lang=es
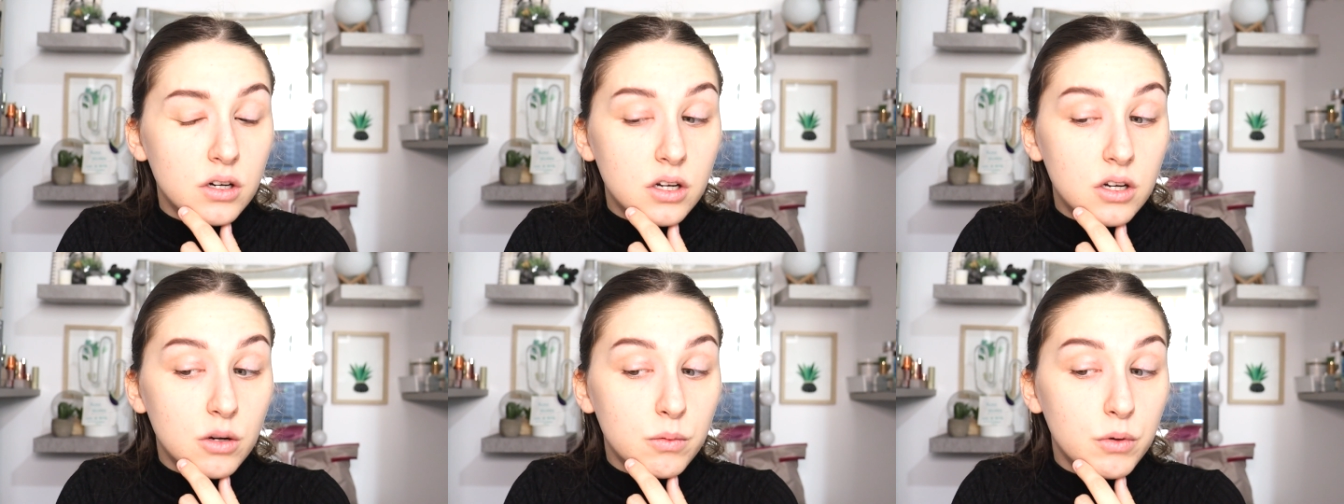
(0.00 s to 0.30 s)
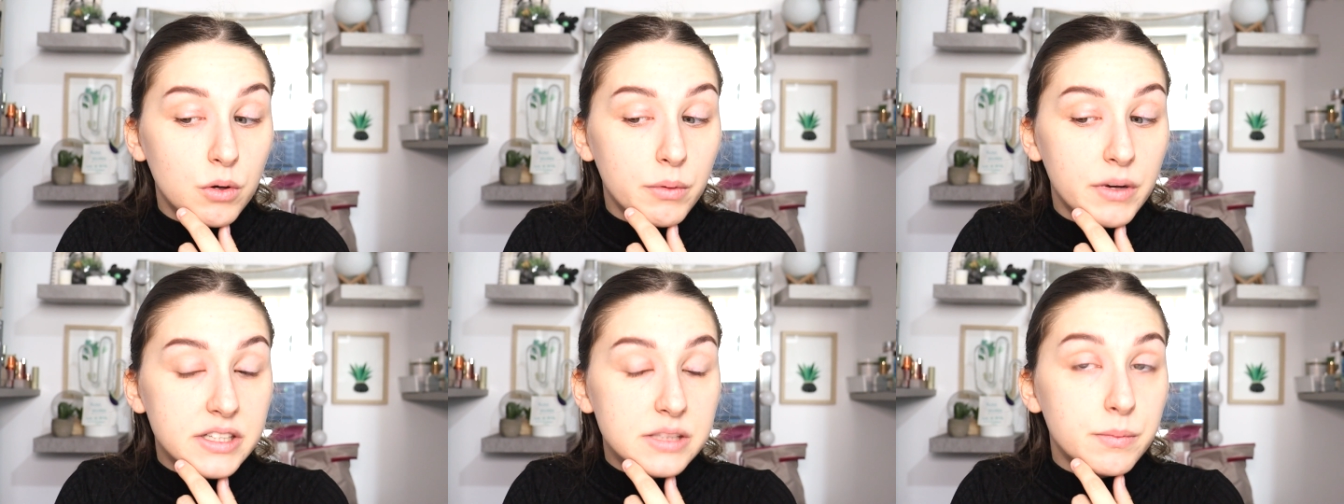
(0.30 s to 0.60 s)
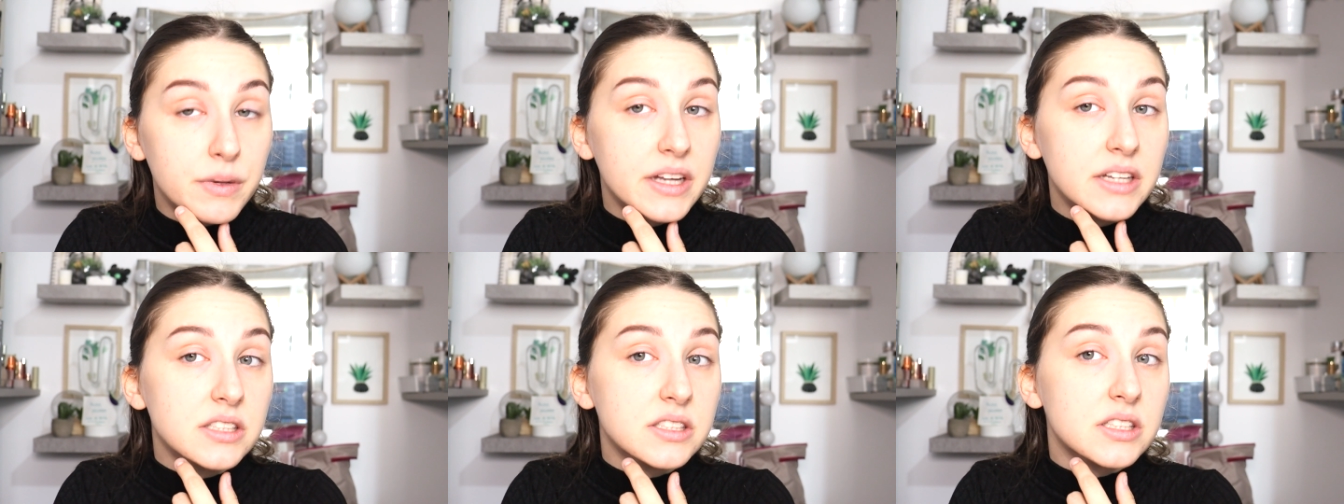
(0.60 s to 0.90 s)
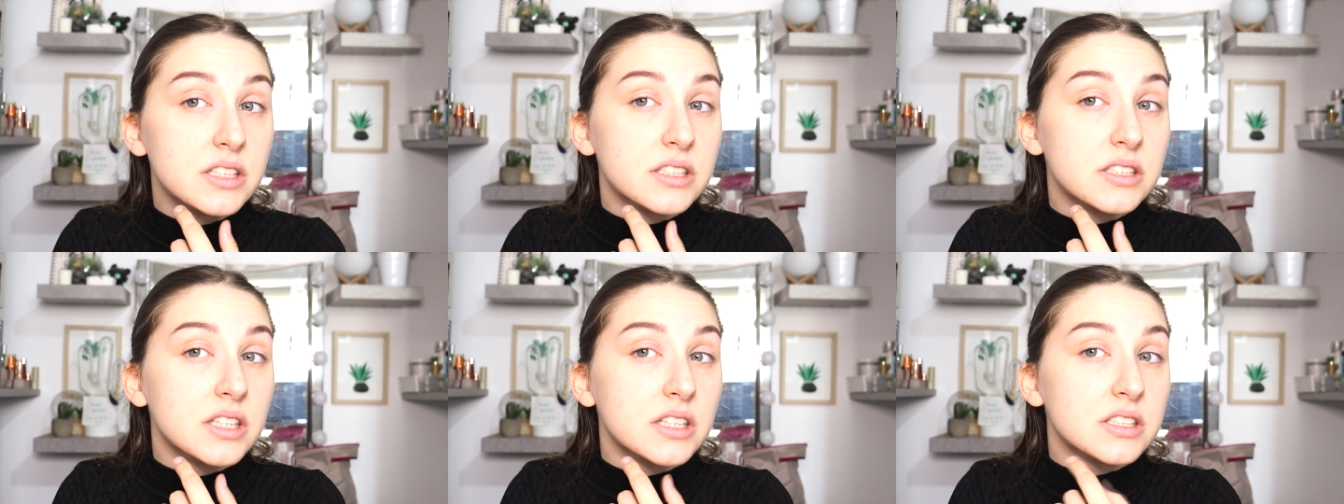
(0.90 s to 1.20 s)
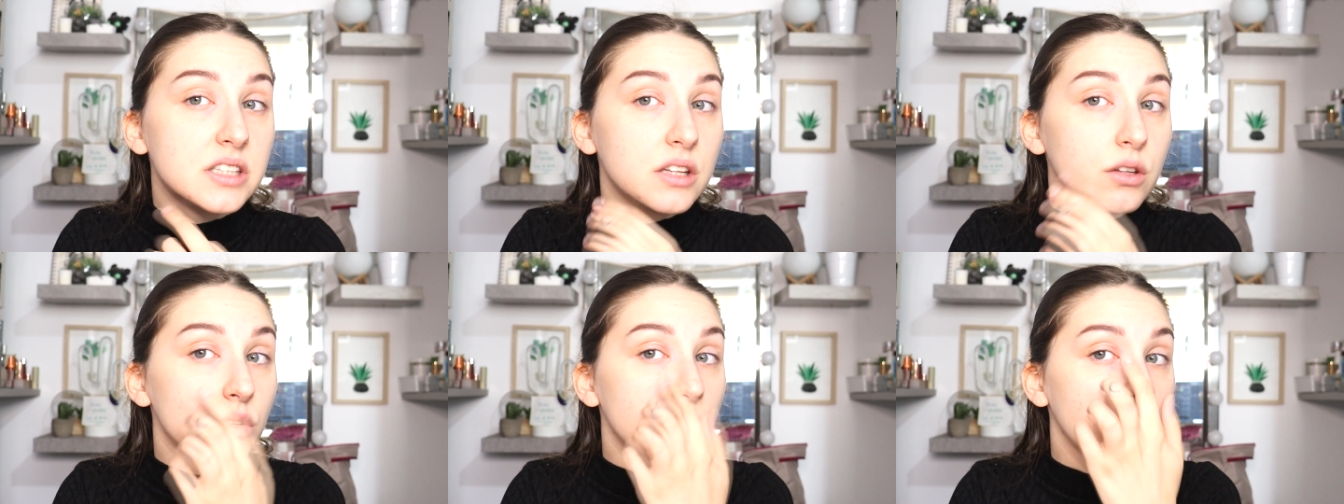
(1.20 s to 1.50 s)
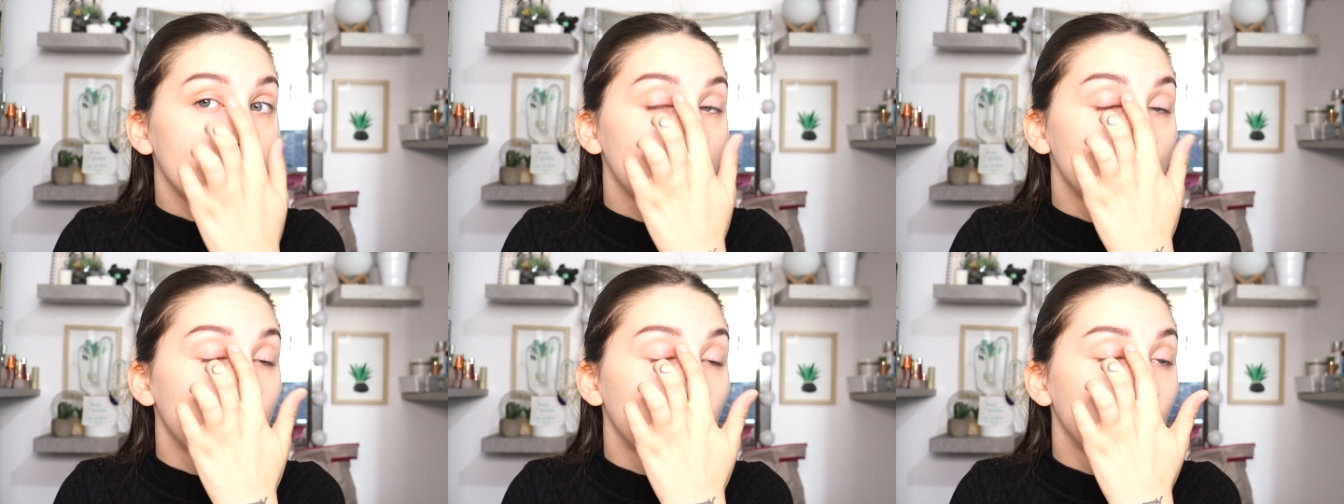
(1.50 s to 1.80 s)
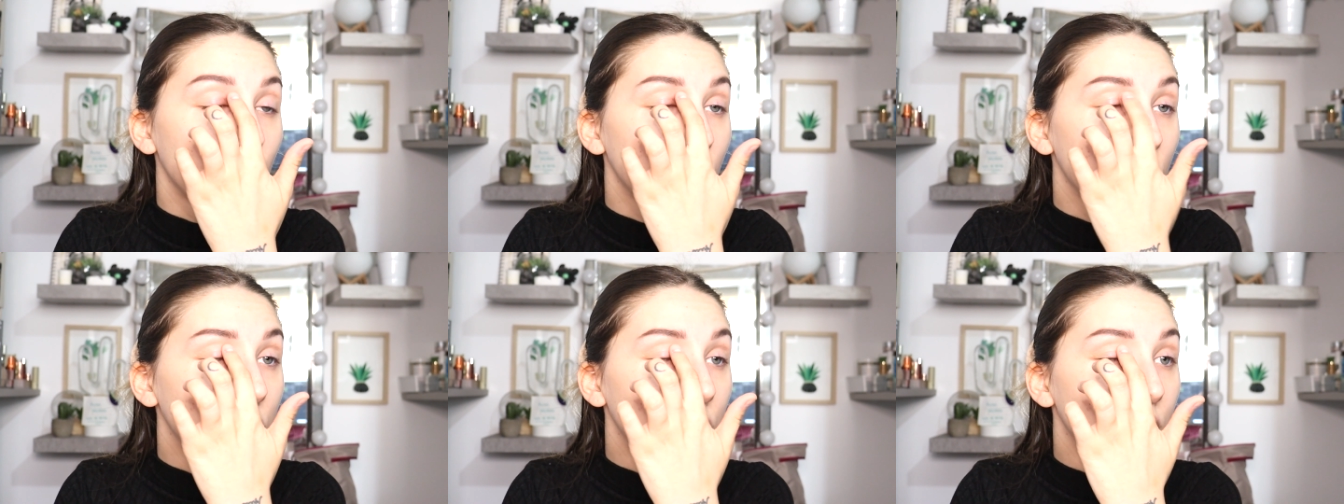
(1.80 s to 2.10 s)
como veis, veis que está esta zona
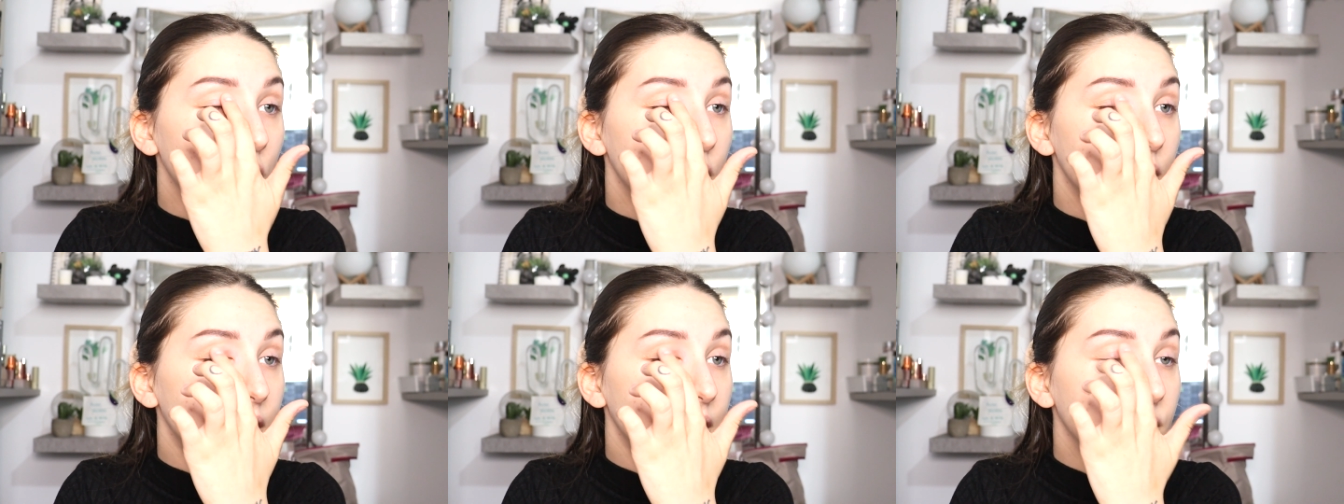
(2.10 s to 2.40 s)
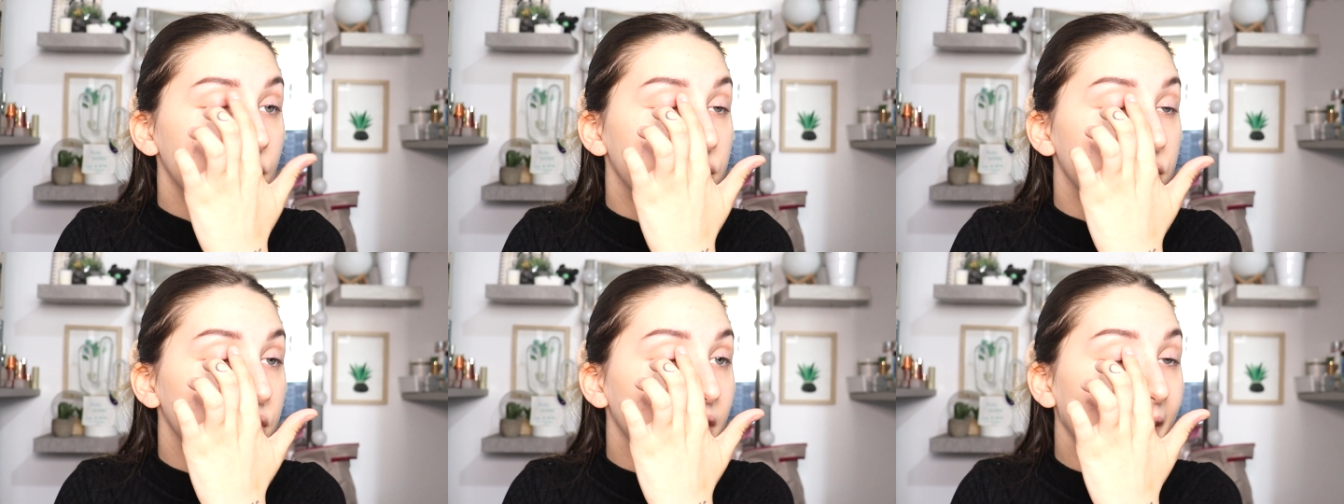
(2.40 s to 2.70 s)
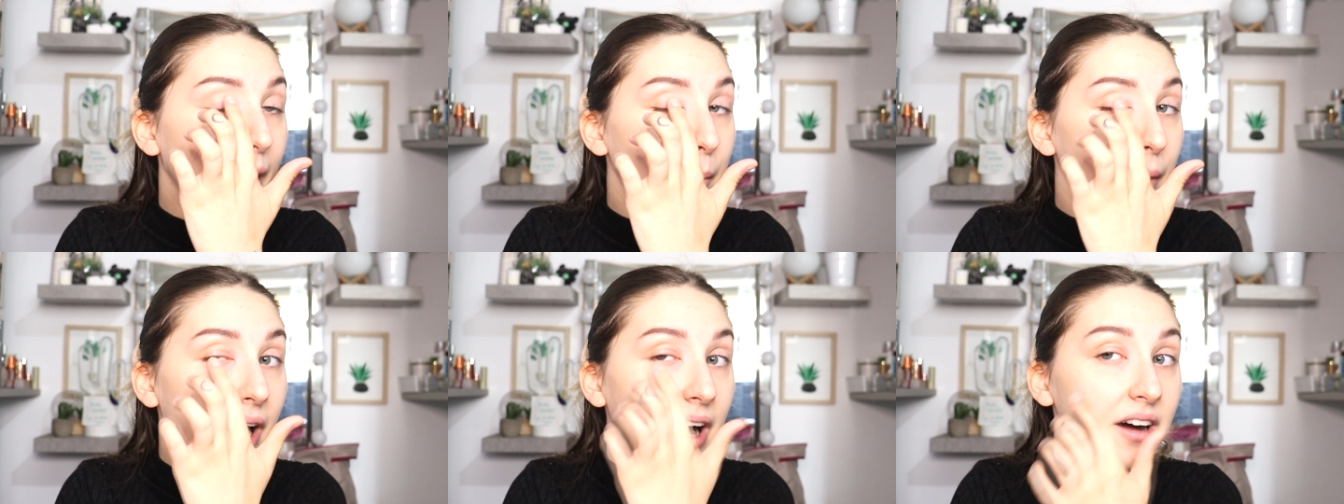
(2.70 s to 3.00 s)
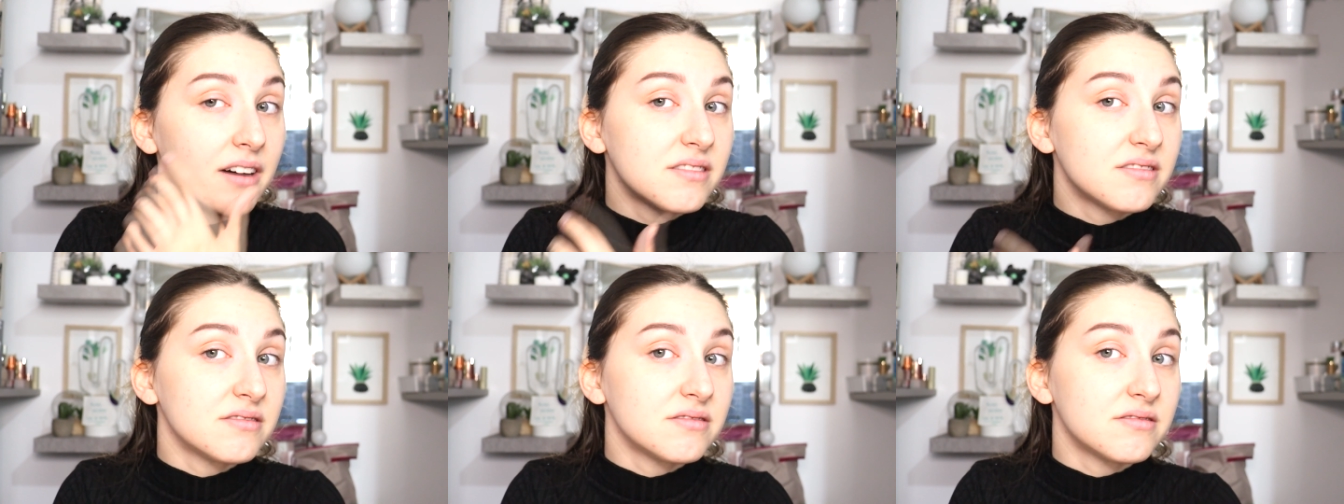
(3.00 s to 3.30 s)
como inflama